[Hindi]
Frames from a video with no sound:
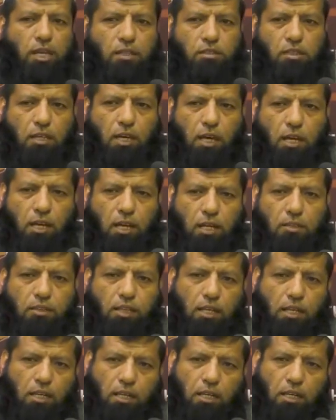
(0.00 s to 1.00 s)
जैसे अल्लाह
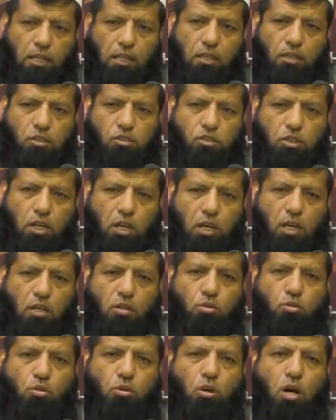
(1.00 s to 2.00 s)
ताला ने
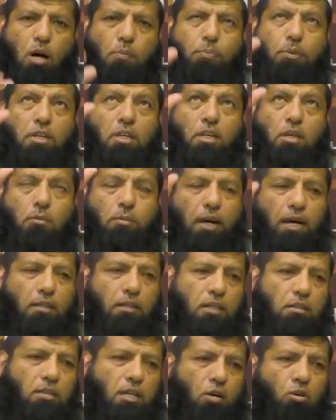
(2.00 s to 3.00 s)
इंसान को अपनी
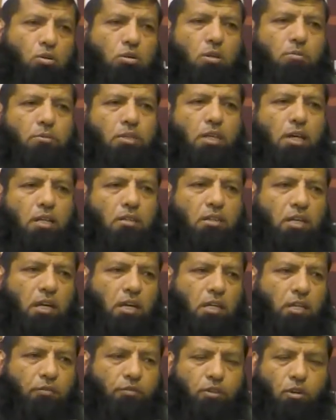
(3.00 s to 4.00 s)
इबादत का हुक्म दिया
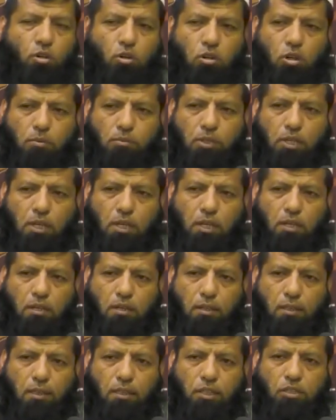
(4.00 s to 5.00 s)
तारीफ़ का हुक्म दिया
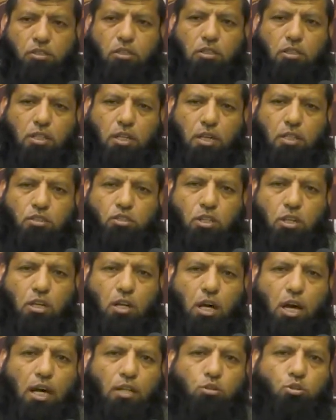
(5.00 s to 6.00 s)
इसी तरह
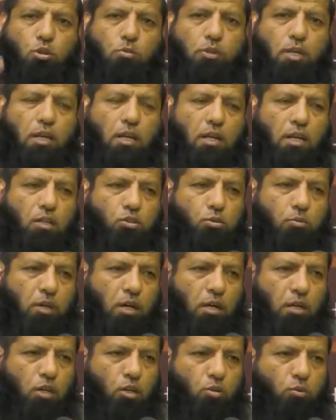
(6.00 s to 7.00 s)
जन्नात को भी अल्लाह
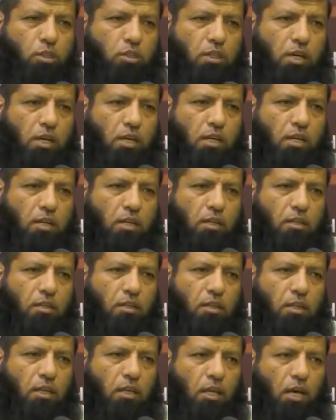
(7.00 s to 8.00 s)
सुबहाना हुआ ताली ने
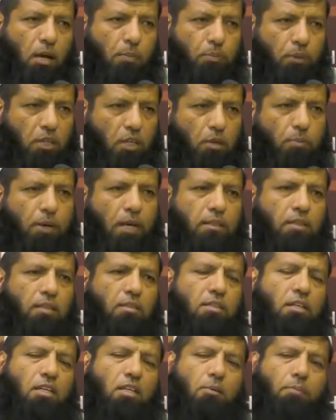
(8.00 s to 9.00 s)
अपनी इबादत
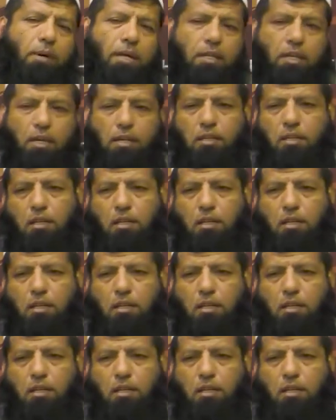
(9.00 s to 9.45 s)
के लिए पैदा